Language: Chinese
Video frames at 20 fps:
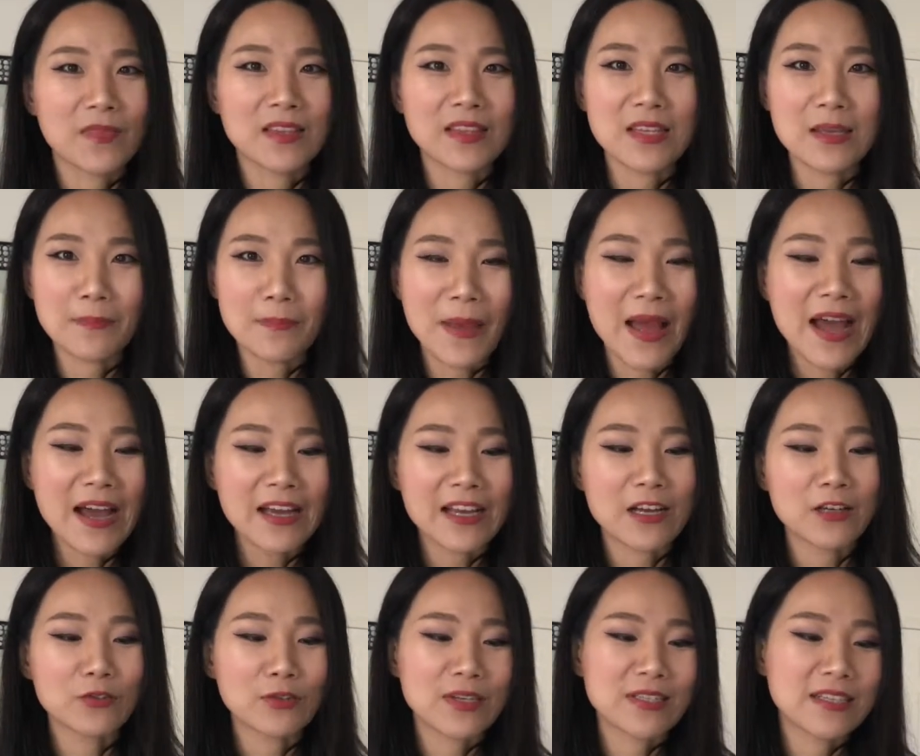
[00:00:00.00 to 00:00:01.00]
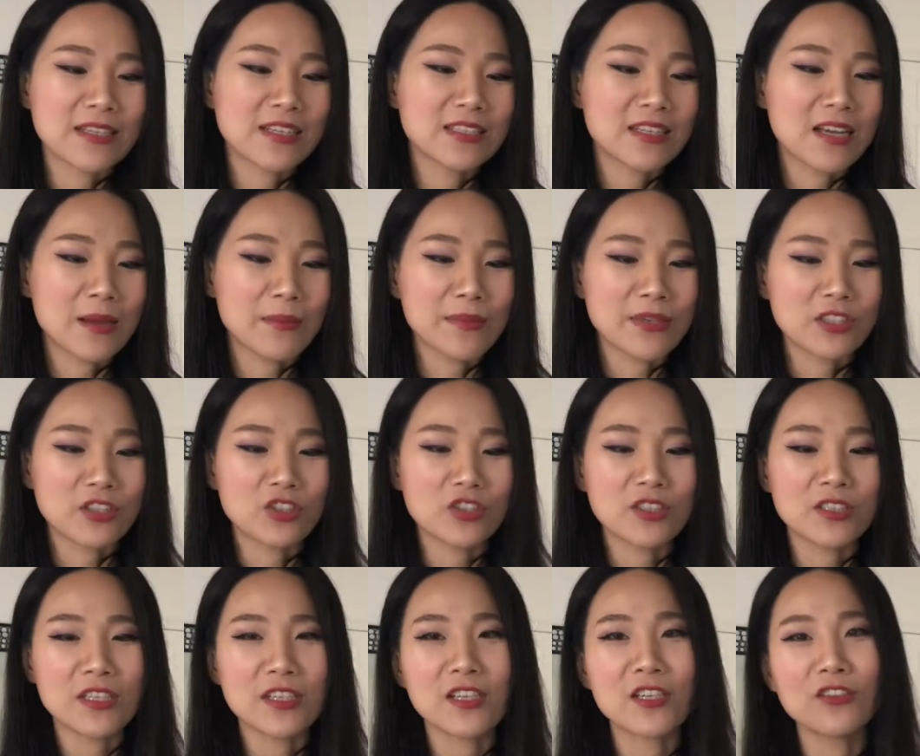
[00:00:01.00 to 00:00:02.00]
第八个要推荐的产品
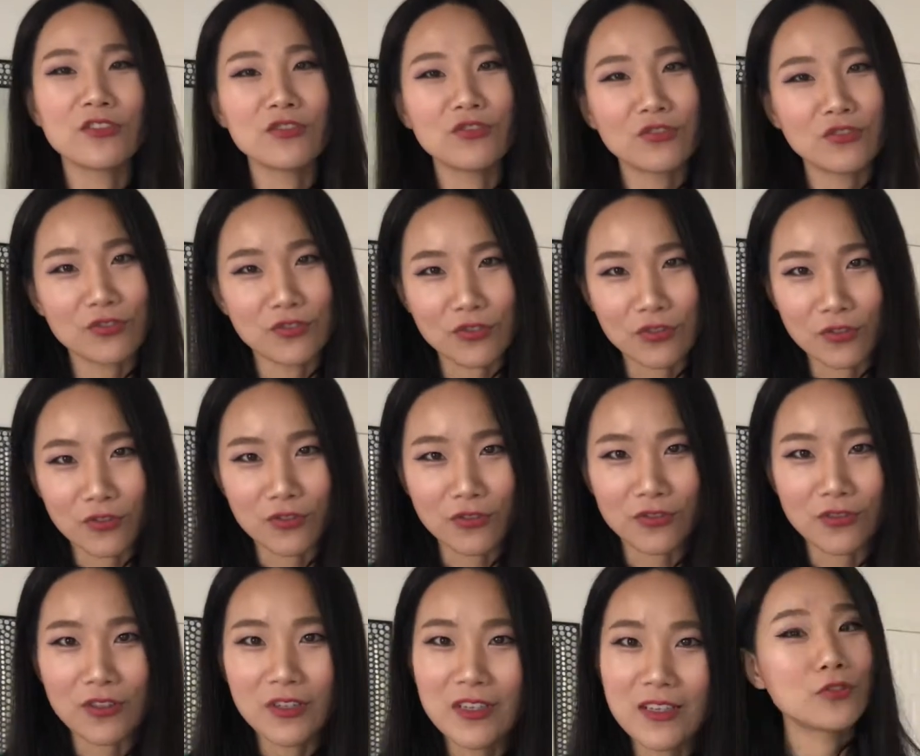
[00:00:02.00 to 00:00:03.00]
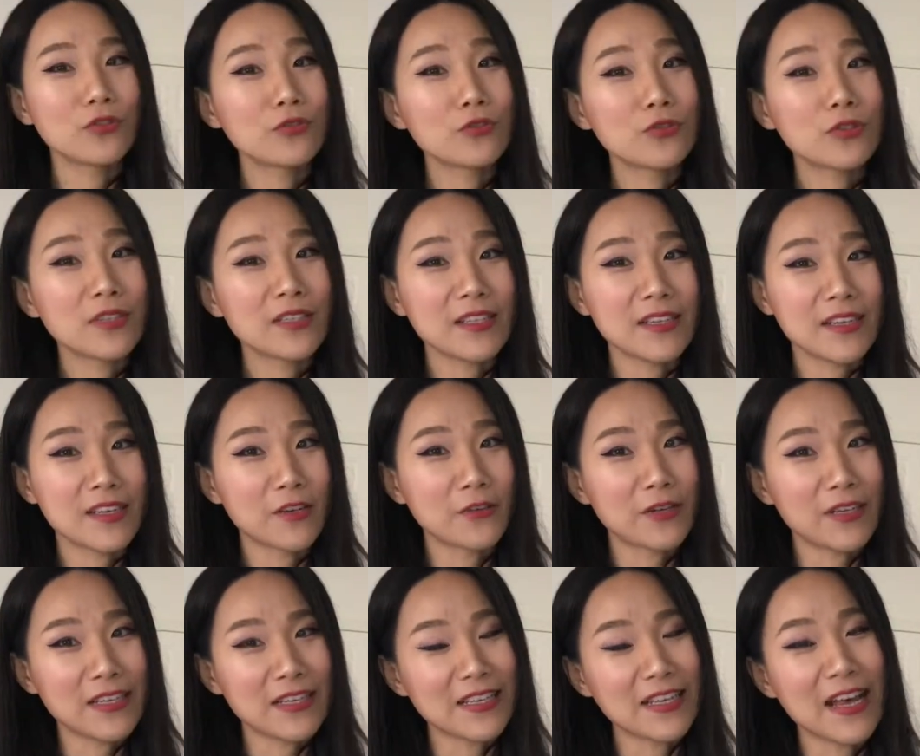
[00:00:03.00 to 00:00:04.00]
是一个酒，如果你和
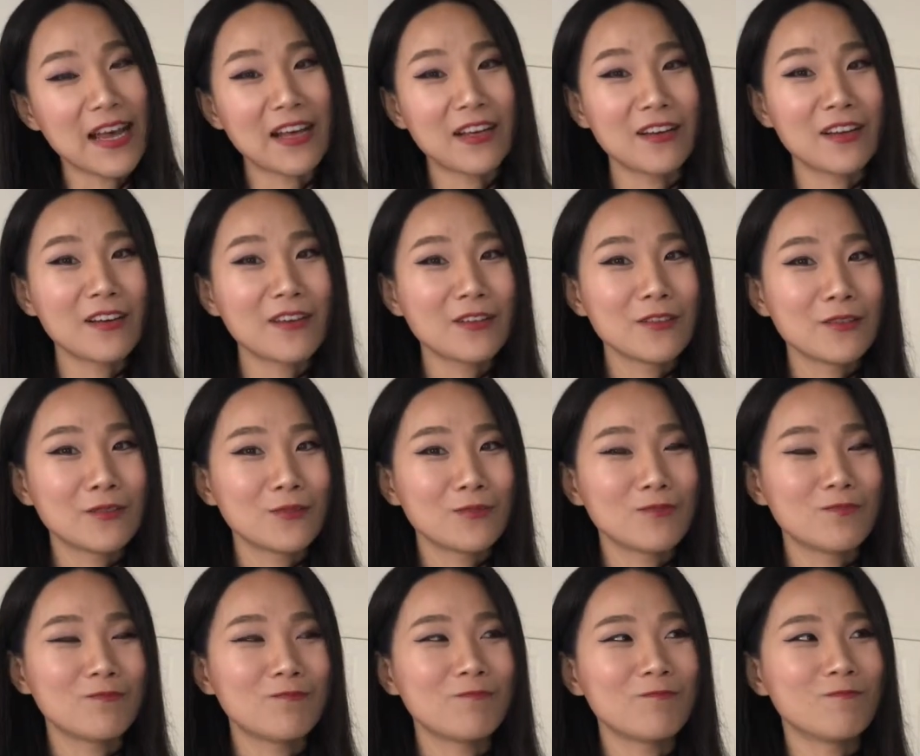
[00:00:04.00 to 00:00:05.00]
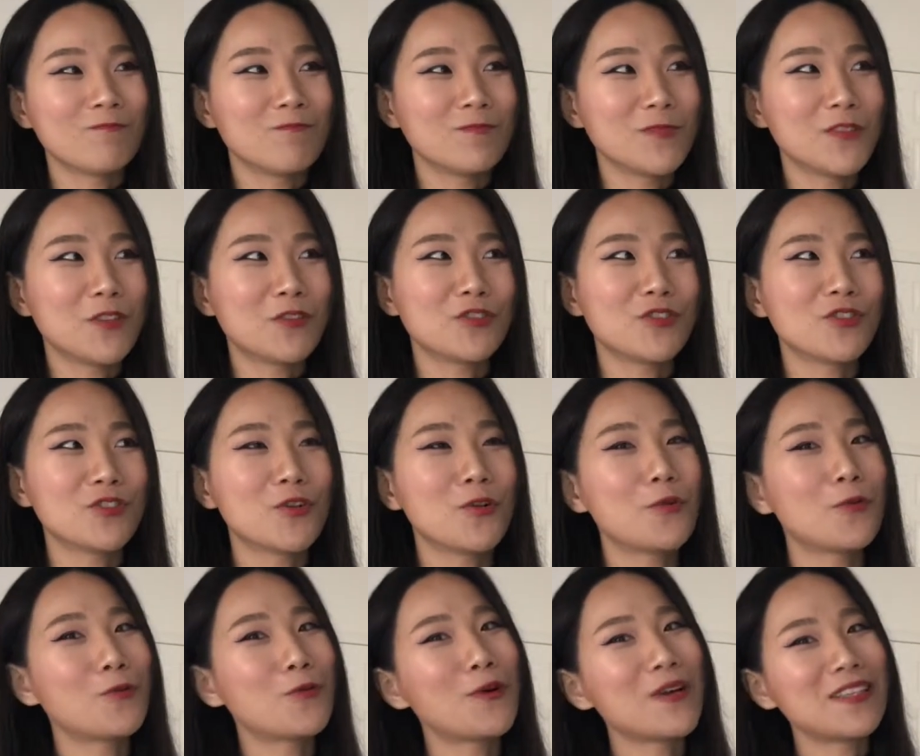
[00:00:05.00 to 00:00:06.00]
我一样，嗯，有时候
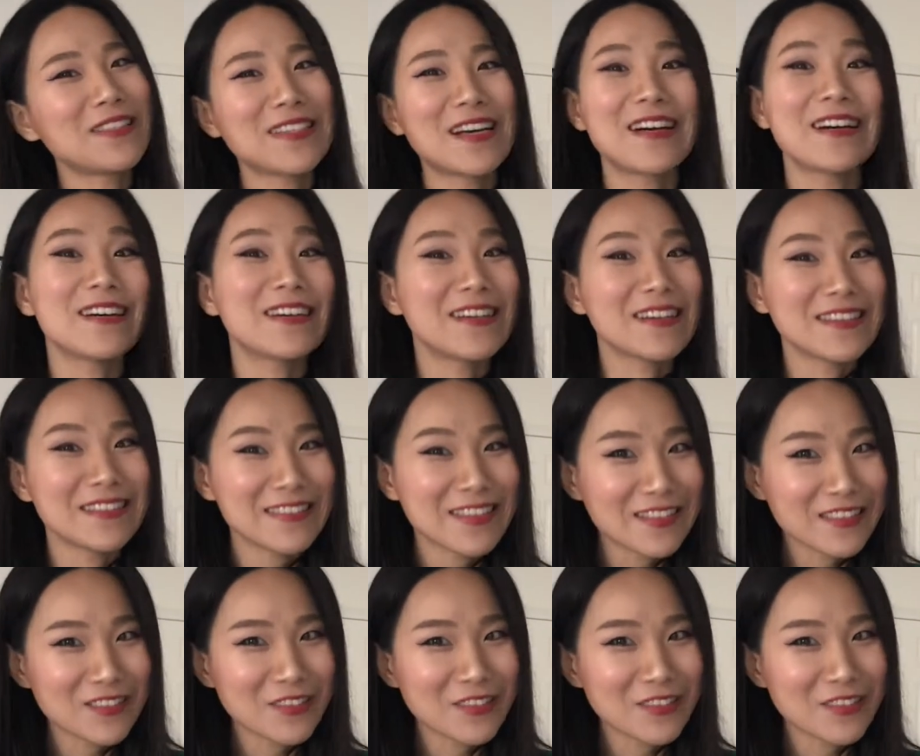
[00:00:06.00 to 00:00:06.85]
会想喝一些